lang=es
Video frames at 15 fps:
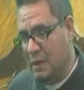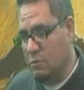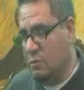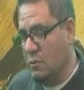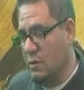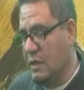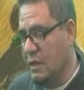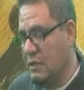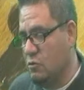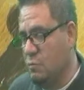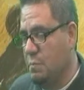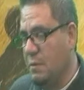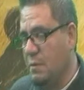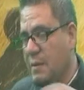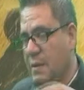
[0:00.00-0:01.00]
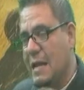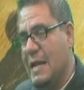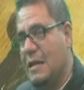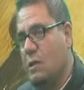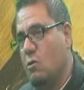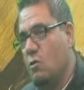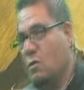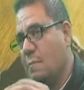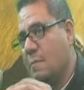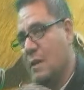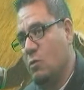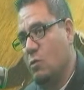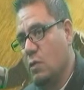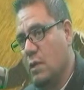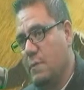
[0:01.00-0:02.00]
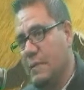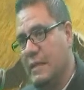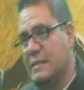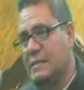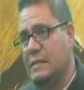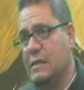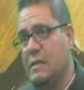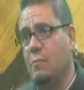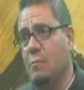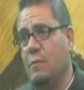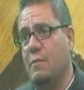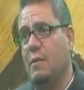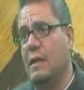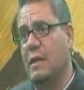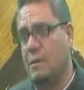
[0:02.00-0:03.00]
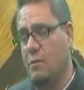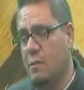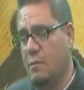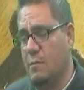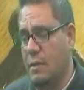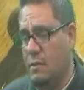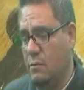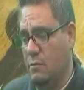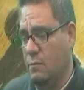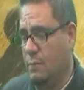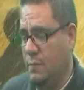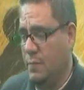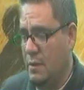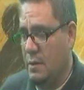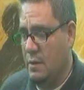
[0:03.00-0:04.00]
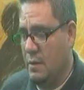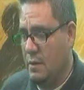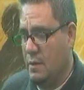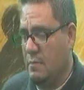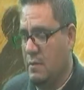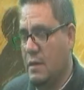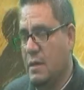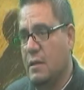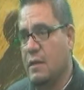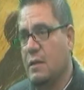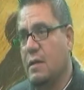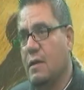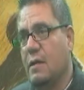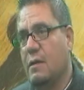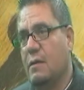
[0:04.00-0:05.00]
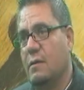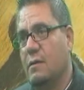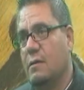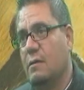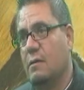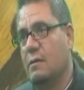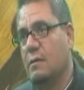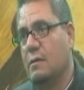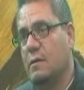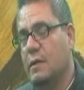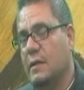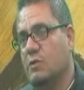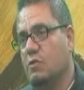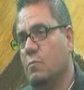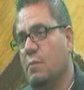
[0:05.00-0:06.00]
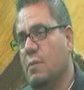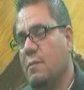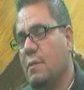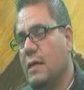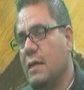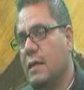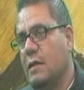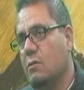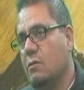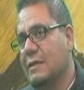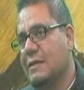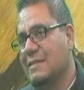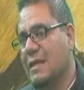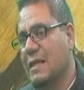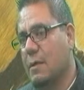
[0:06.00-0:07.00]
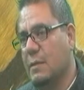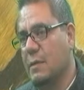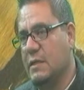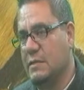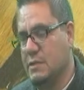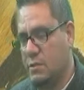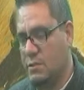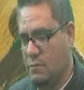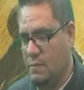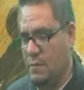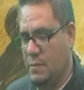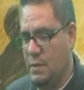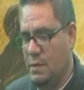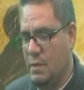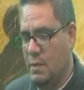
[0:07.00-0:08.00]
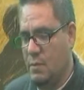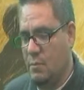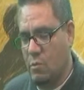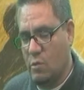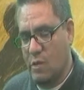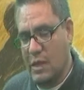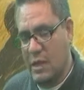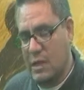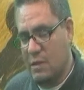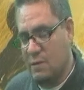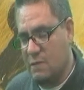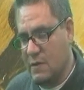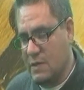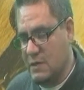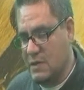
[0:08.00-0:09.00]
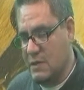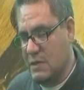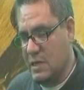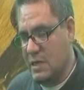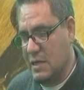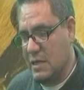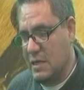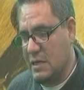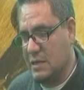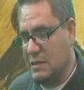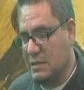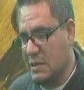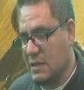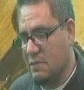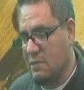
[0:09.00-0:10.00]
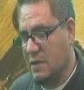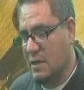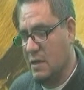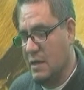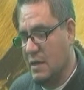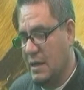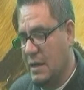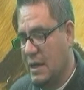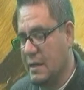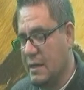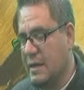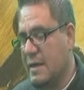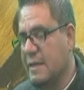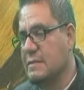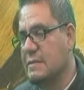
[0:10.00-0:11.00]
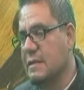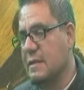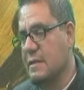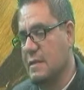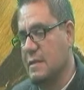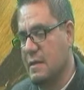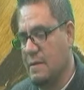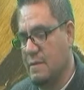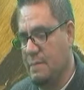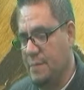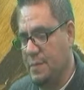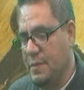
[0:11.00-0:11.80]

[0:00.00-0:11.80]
la autoridad es un privilegio de mando, debe de ser un privilegio de mando. Para el líder es un privilegio de servicio, porque hay que diferenciar el que es jefe al que es líder,